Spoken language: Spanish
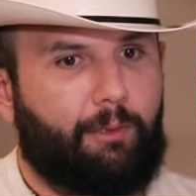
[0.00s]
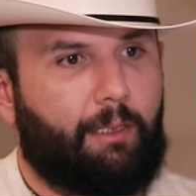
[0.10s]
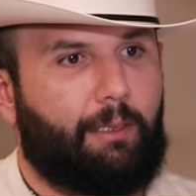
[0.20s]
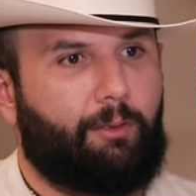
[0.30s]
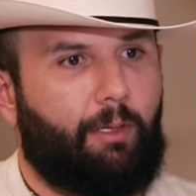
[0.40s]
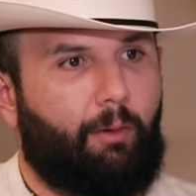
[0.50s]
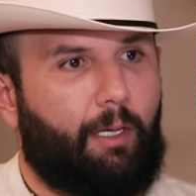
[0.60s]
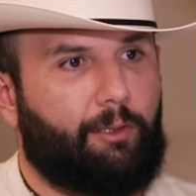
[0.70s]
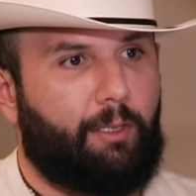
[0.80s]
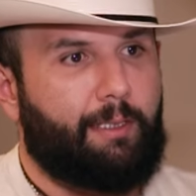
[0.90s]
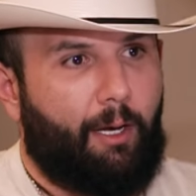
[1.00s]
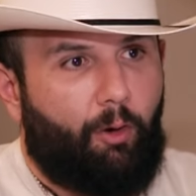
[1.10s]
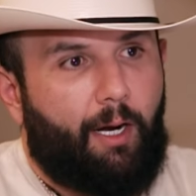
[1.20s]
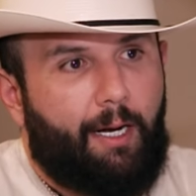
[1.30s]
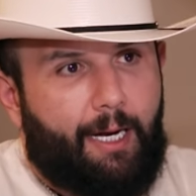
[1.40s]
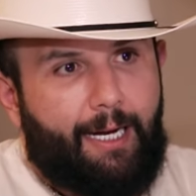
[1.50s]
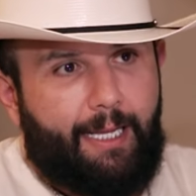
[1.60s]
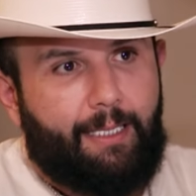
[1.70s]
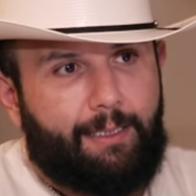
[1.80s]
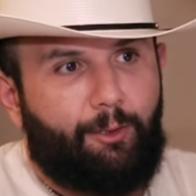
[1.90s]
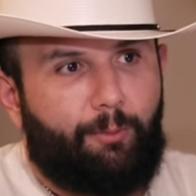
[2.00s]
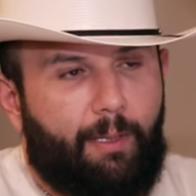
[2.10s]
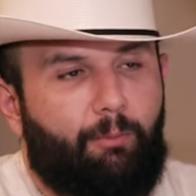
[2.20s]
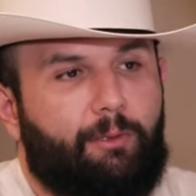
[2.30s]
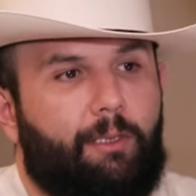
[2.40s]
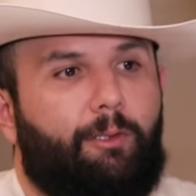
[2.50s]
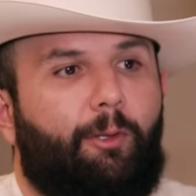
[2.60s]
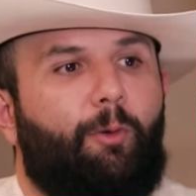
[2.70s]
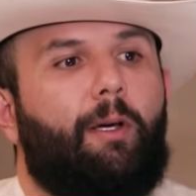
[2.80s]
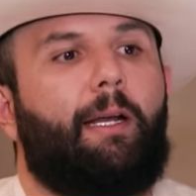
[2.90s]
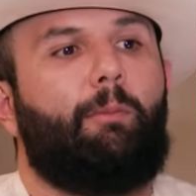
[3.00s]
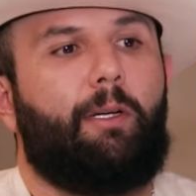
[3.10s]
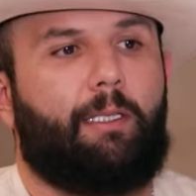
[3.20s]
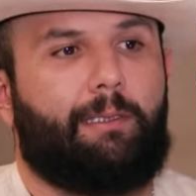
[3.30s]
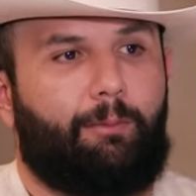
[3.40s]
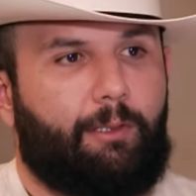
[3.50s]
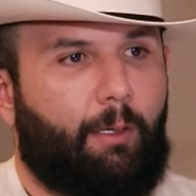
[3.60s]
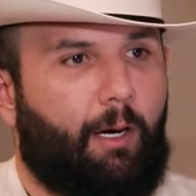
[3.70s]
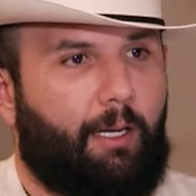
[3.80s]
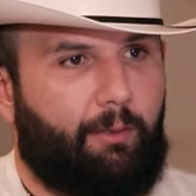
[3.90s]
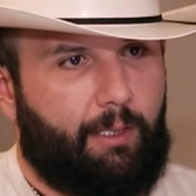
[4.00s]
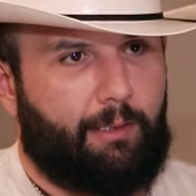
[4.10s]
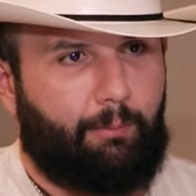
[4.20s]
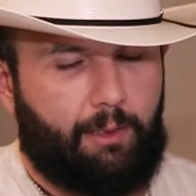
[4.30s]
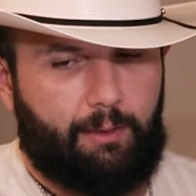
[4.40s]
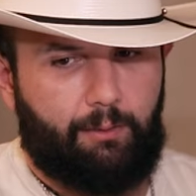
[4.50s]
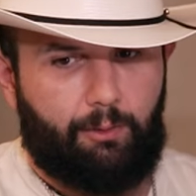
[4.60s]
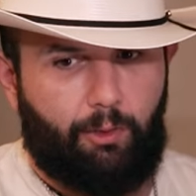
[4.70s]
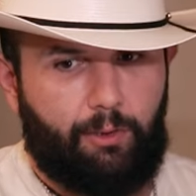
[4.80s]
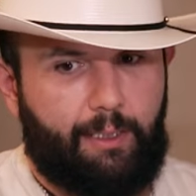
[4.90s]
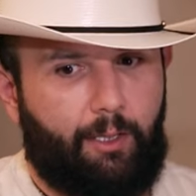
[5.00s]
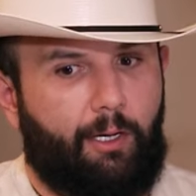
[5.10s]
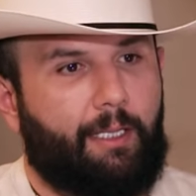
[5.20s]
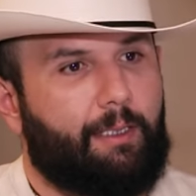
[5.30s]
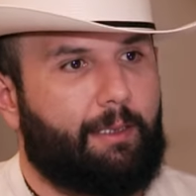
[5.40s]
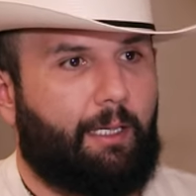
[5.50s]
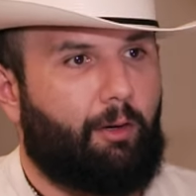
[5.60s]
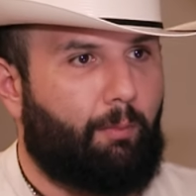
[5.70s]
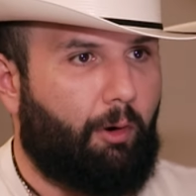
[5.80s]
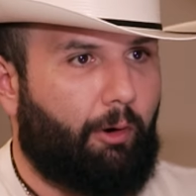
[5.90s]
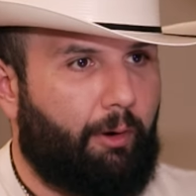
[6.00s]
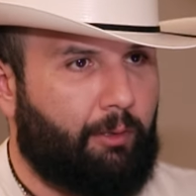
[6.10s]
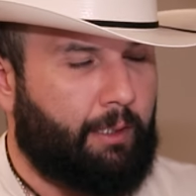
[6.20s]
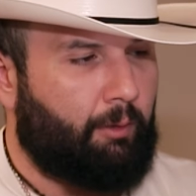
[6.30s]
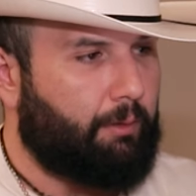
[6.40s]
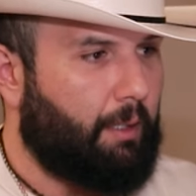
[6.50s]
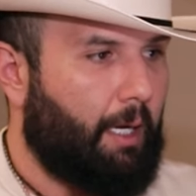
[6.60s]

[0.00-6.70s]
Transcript: tantas colaboraciones que ahora en realidad sí nos vemos dentro de un gremio en el que estamos trabajando y que estamos haciendo todos y creo que antes era como el rollo de los cebos.